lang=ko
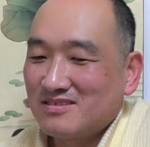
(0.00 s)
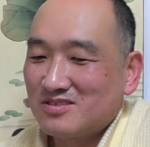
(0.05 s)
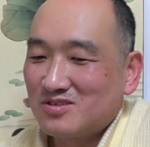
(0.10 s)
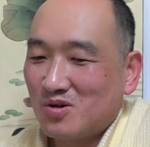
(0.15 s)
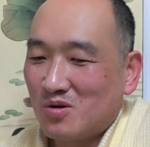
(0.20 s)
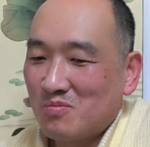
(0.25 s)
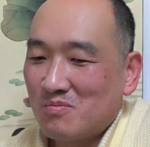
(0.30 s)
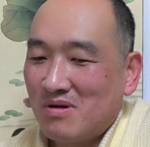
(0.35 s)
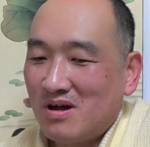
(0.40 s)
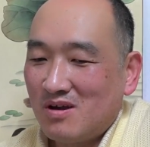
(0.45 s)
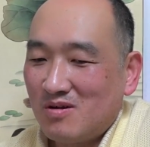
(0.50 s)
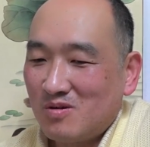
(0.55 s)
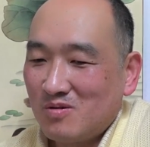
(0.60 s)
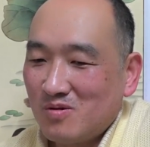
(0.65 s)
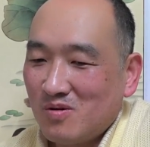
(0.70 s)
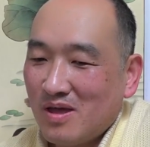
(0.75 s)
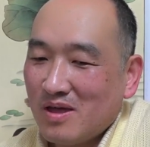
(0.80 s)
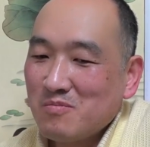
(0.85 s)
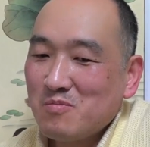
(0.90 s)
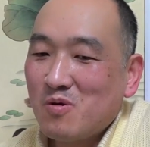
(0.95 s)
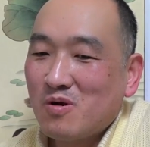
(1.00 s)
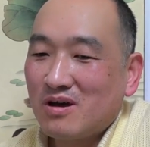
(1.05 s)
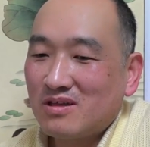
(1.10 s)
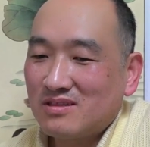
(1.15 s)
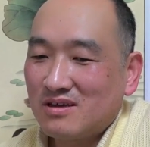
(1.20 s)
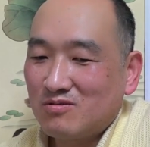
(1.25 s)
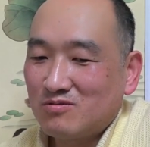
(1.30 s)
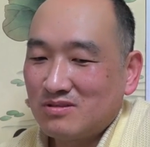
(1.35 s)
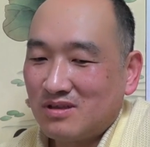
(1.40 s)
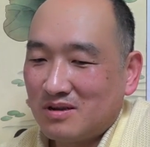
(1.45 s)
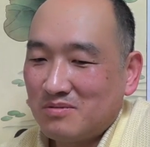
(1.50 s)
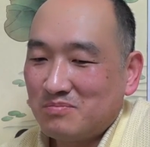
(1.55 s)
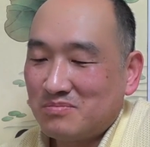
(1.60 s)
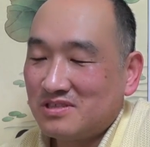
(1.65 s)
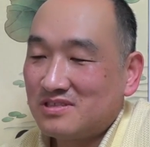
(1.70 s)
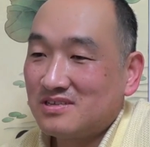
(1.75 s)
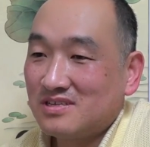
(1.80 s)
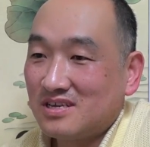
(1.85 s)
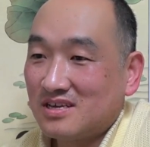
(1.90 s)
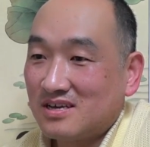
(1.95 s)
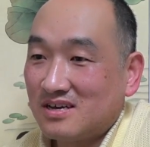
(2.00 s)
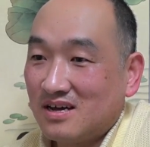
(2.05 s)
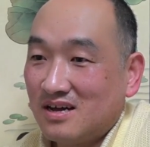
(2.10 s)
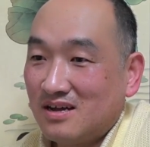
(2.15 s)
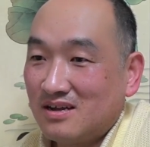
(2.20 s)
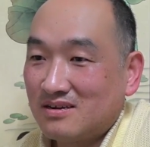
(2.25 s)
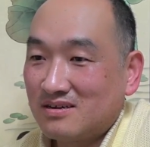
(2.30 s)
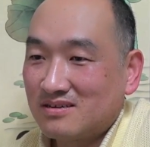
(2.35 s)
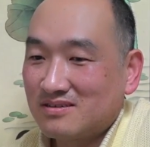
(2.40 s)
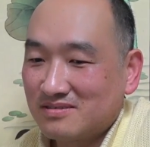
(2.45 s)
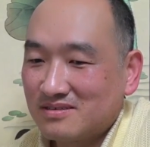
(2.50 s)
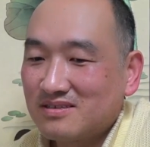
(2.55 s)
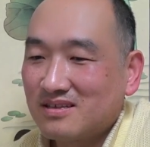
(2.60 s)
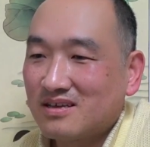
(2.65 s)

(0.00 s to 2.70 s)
정말로 행복하다고 나는 믿으니까 네네.